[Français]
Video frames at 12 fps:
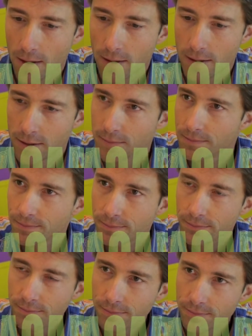quelles sont les
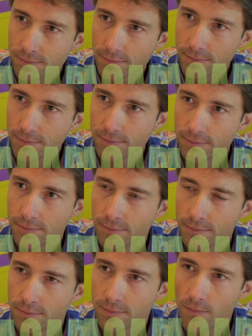matières plus précises que
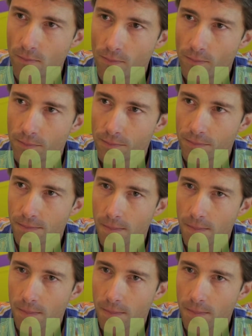vous enseignez chez nous